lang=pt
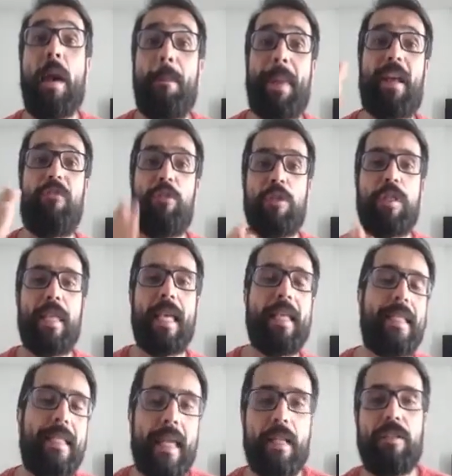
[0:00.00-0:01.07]
para você que
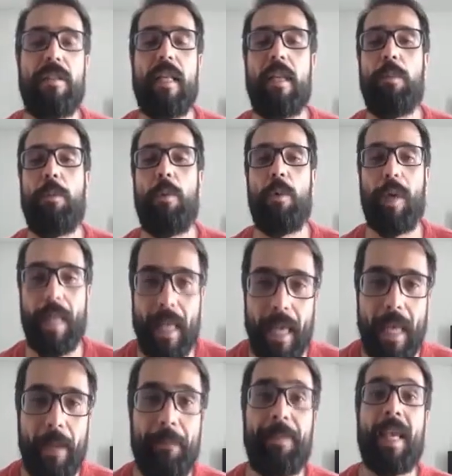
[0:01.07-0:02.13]
está estudando para o
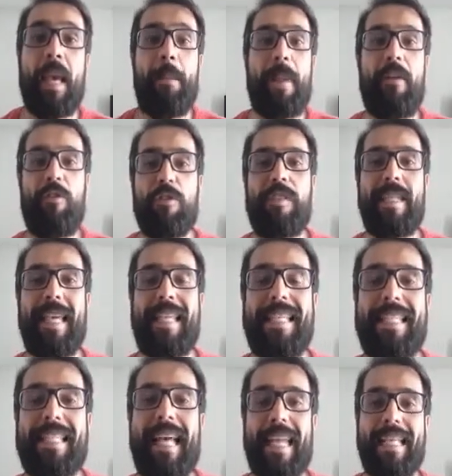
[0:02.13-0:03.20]
Enem, para você que
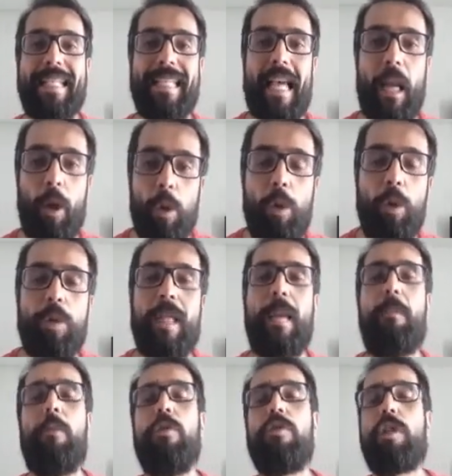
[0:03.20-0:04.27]
está nessa luta em
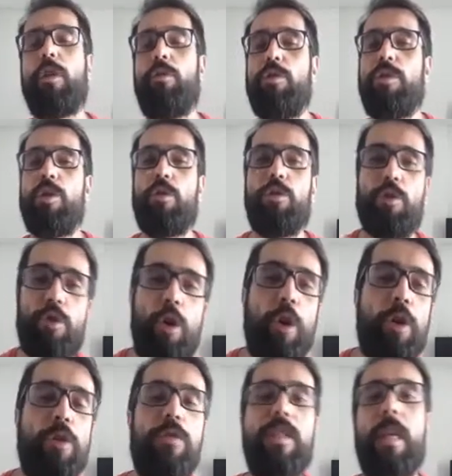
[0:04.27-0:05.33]
busca dos seus
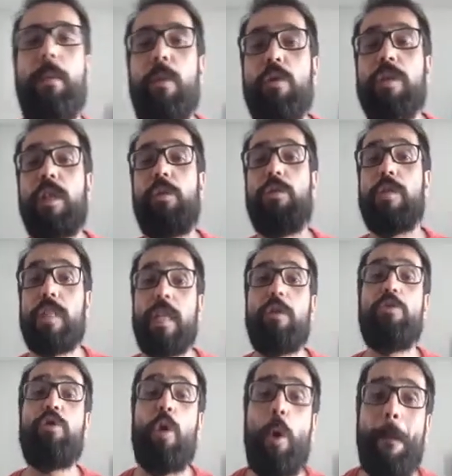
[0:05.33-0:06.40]
sonhos, em busca dos
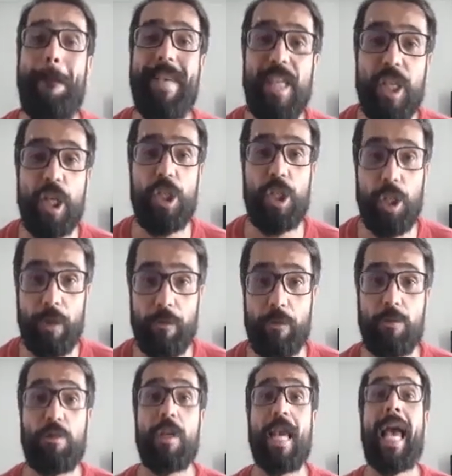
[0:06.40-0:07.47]
seus
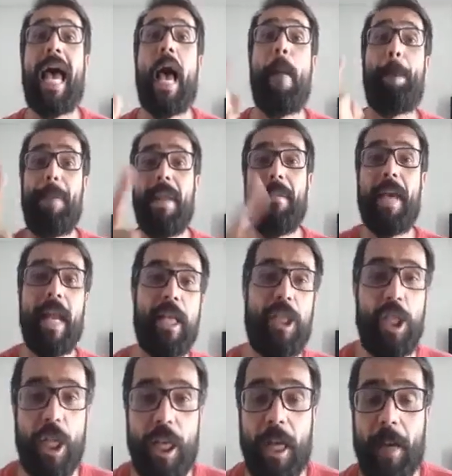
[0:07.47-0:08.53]
objetivos. Primeira
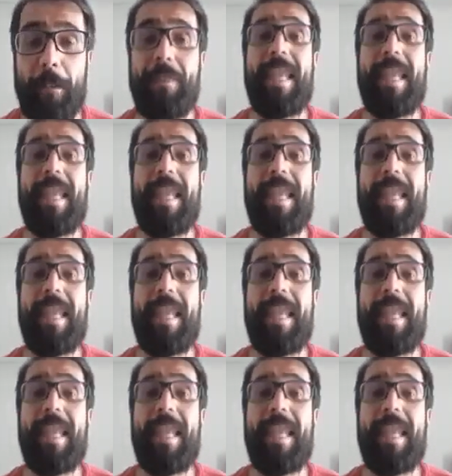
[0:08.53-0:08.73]
dica: